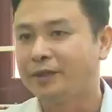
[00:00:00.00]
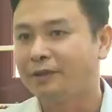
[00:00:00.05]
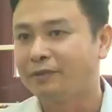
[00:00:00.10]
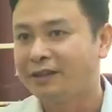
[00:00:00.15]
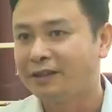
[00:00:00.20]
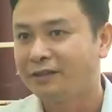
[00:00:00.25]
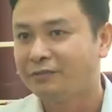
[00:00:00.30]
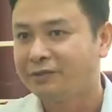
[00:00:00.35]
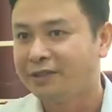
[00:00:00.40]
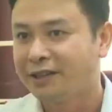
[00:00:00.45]

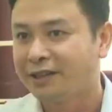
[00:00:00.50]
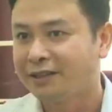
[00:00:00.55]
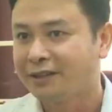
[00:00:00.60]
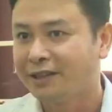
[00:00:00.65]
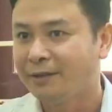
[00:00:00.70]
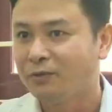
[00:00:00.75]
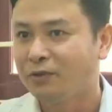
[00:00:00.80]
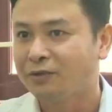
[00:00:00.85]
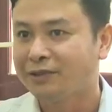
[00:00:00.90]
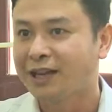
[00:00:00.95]
Phòng lao động sẽ
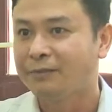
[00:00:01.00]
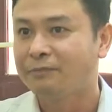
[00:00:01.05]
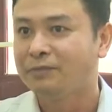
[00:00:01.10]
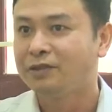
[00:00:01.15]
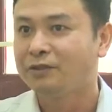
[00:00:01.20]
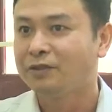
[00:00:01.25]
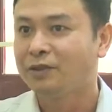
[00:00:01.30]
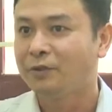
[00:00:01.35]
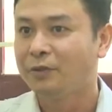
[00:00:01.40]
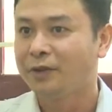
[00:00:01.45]
tiếp tục tham
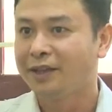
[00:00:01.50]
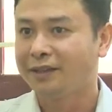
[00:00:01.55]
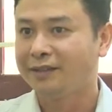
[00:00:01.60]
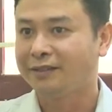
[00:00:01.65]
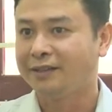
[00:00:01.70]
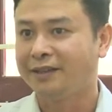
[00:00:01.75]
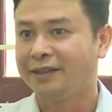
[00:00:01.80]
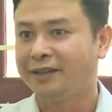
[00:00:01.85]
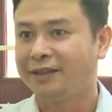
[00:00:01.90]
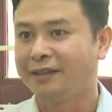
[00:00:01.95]
mưu cho huyện
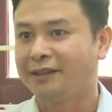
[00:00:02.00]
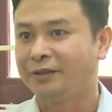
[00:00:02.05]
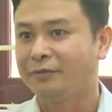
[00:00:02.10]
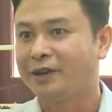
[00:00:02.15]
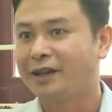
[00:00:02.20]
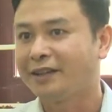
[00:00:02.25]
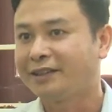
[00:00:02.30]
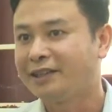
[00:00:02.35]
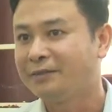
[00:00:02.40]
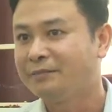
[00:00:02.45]
để là
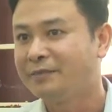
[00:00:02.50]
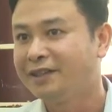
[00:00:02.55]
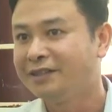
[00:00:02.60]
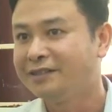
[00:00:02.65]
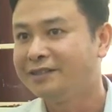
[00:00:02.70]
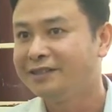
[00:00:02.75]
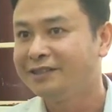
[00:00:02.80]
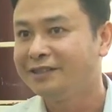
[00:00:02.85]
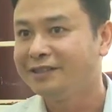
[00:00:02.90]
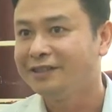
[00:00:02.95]
quan tâm
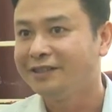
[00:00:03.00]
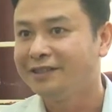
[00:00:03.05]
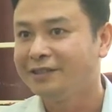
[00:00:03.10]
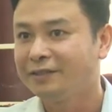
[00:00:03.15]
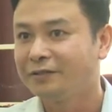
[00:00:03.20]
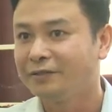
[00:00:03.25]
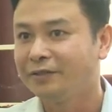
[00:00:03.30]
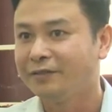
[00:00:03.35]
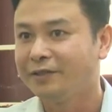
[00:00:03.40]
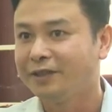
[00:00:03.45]
hơn nữa
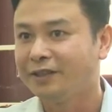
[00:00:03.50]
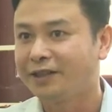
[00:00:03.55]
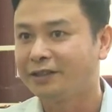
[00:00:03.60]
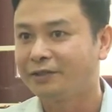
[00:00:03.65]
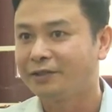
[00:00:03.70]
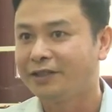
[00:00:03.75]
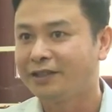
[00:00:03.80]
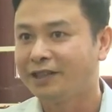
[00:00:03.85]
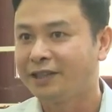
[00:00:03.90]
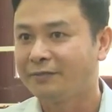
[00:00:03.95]
đối với
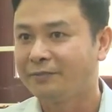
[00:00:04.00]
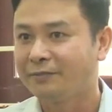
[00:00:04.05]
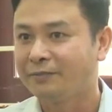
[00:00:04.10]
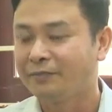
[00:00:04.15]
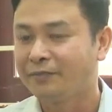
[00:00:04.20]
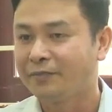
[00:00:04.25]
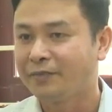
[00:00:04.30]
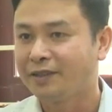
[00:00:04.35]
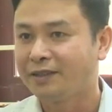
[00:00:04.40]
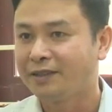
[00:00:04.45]
các doanh nghiệp
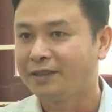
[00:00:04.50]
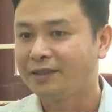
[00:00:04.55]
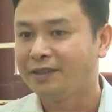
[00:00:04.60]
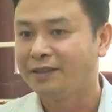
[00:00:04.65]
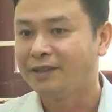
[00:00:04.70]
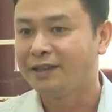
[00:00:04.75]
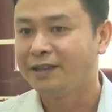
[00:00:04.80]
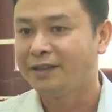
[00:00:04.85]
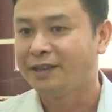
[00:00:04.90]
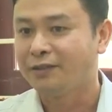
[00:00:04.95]

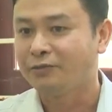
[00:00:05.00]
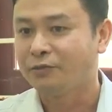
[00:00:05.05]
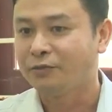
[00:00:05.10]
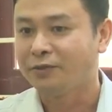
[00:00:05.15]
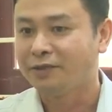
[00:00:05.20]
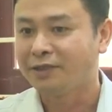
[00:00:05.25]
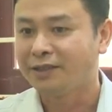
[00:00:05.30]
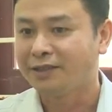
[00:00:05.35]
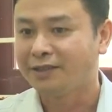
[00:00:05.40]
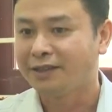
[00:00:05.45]
hiện nay chủ
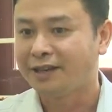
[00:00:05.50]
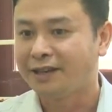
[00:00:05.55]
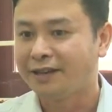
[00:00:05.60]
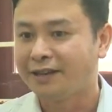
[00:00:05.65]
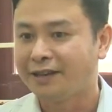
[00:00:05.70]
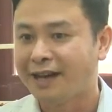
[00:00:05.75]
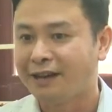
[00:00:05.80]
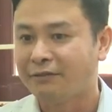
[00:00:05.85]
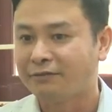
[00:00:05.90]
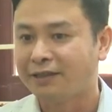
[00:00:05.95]
trương ta
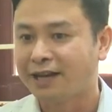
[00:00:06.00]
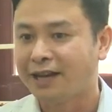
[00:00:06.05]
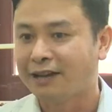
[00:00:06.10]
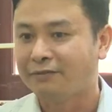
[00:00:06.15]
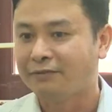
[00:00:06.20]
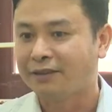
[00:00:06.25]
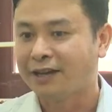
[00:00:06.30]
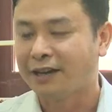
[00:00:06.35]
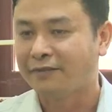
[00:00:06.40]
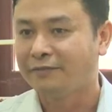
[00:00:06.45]
là đào
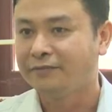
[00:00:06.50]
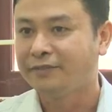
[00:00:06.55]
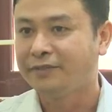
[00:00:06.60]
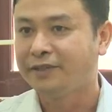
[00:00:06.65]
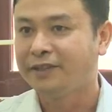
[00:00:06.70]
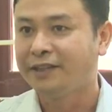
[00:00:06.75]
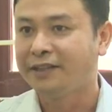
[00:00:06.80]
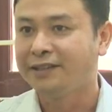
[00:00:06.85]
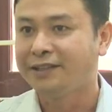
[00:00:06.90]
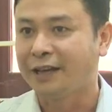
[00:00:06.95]
tạo gắn
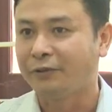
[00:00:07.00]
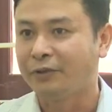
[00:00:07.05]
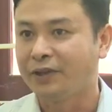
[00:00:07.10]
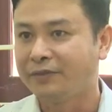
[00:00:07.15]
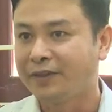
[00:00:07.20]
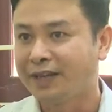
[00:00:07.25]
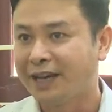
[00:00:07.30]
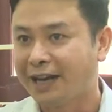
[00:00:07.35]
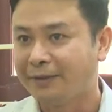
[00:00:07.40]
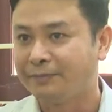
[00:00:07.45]
với giải
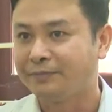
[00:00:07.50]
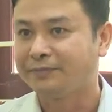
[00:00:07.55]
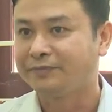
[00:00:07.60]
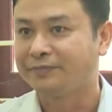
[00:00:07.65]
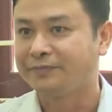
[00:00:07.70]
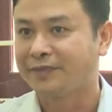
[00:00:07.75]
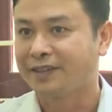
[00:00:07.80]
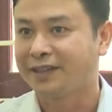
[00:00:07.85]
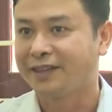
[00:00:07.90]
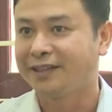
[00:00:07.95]
quyết việc làm
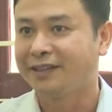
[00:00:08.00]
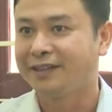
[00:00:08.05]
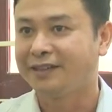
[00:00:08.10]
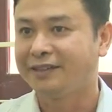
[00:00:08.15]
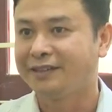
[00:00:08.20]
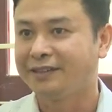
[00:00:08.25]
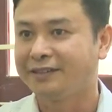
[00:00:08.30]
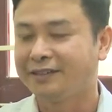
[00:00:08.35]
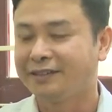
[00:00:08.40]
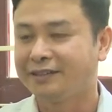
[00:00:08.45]
Đấy.
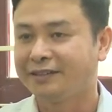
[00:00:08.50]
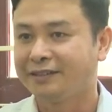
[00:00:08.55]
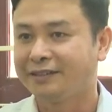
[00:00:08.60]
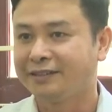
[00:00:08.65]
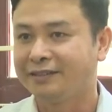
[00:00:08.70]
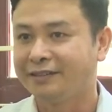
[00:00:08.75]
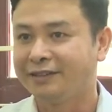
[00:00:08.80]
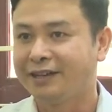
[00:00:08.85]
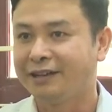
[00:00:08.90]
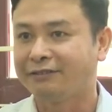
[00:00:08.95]
Thế là
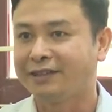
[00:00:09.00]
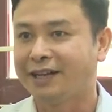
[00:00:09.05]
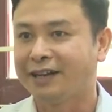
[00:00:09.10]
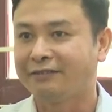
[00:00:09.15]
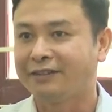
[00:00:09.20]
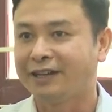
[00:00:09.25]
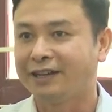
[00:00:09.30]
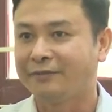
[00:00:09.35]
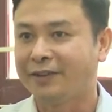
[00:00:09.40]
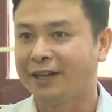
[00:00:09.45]
từ đào
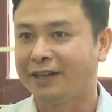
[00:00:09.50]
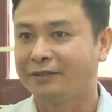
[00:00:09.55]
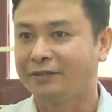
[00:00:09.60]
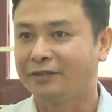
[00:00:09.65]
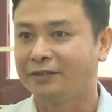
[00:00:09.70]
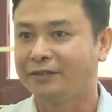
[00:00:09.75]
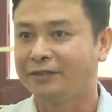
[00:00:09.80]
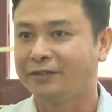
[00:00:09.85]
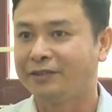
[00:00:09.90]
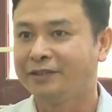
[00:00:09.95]
tạo đã phải
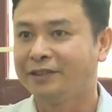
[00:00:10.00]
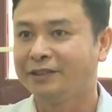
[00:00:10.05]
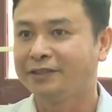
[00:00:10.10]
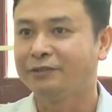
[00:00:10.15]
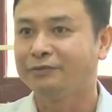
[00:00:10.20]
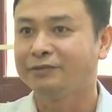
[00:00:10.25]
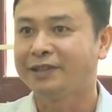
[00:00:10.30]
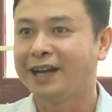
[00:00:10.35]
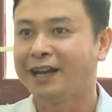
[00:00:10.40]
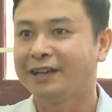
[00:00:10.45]
có
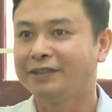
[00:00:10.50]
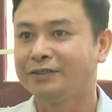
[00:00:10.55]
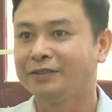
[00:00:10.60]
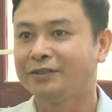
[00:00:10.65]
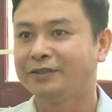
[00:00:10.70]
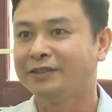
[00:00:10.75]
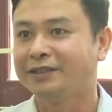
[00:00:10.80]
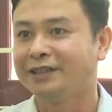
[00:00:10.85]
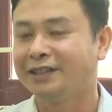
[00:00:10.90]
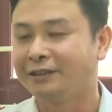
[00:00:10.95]
hướng đầu ra
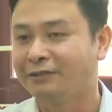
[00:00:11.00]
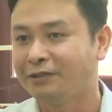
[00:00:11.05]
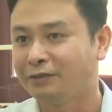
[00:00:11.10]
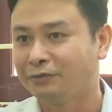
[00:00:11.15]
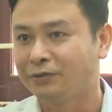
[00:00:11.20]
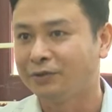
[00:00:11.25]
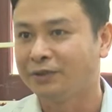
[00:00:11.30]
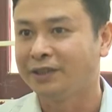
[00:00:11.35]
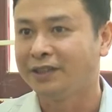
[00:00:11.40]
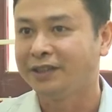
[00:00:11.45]
cho người lao
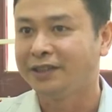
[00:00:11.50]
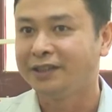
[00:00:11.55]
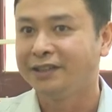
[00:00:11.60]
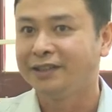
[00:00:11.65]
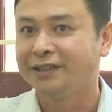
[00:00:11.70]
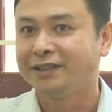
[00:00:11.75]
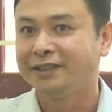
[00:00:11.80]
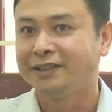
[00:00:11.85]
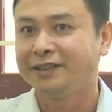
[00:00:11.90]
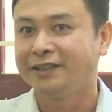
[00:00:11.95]
động rồi
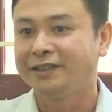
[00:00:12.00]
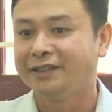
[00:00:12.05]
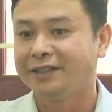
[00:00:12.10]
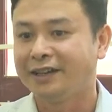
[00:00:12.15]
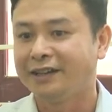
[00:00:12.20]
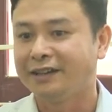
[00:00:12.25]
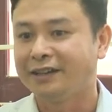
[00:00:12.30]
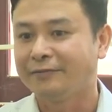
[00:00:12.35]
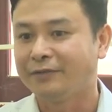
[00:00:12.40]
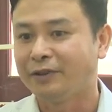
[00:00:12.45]
thì
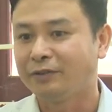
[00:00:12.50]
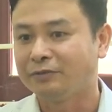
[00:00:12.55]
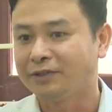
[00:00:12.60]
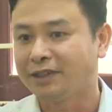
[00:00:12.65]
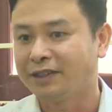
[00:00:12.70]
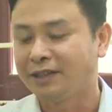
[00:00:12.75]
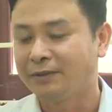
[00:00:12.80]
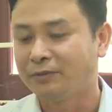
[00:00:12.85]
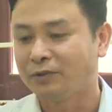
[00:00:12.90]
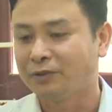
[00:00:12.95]
cái này phòng
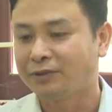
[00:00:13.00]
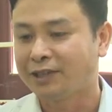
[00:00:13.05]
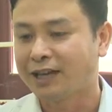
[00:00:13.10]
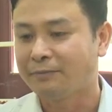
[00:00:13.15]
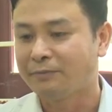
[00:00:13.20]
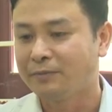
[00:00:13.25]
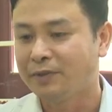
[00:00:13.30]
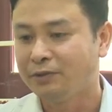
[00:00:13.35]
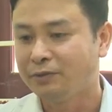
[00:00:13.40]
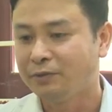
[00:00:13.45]
sẽ tiếp tục
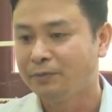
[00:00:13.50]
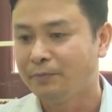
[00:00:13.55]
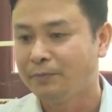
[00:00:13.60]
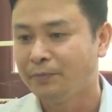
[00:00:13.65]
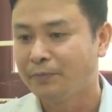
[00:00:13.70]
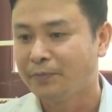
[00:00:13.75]
tham mưu